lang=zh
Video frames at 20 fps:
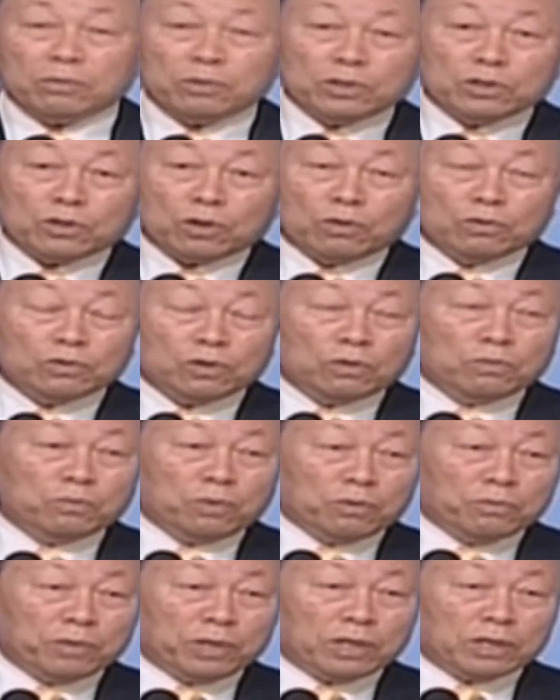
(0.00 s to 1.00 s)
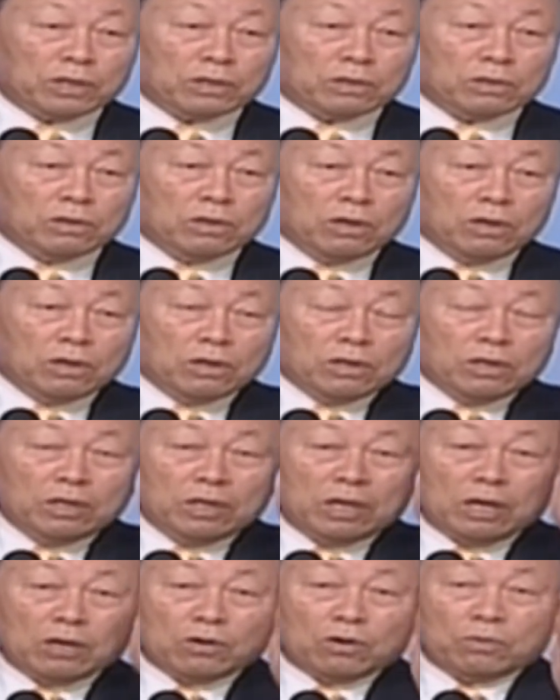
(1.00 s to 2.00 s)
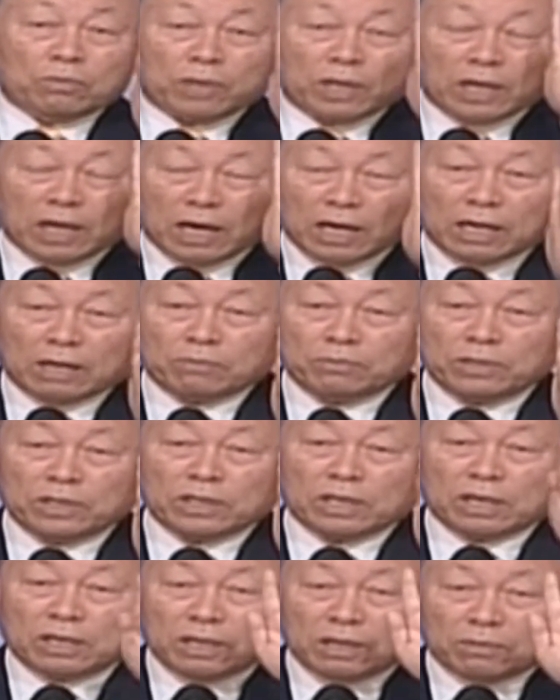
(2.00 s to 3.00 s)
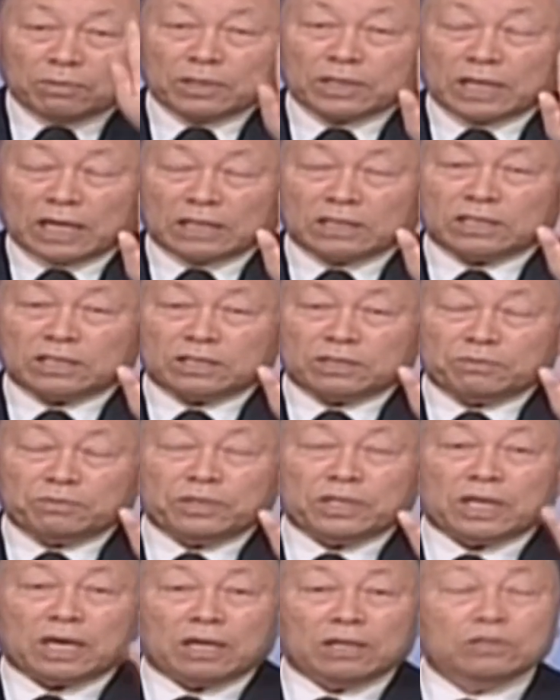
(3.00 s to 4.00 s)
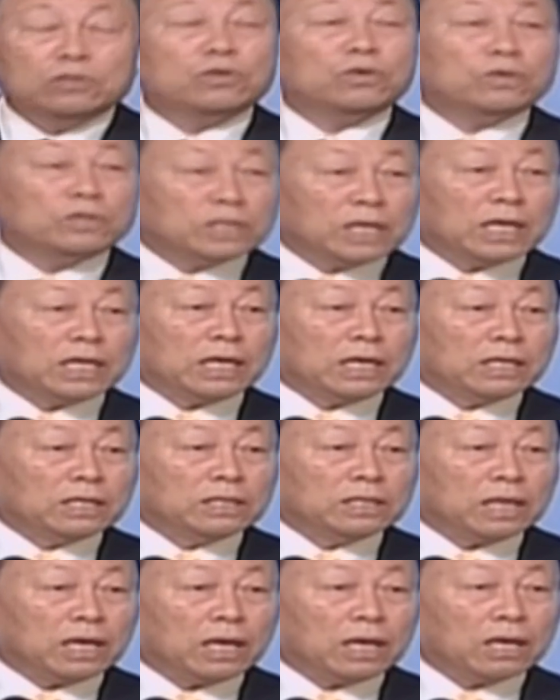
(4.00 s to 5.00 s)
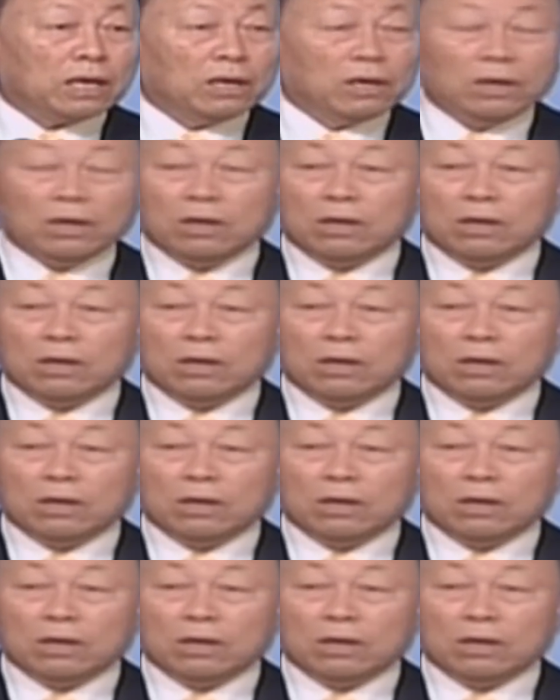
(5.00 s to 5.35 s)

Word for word: 我们要得到自己眼前的祝福。照镜子看，镜子里看到的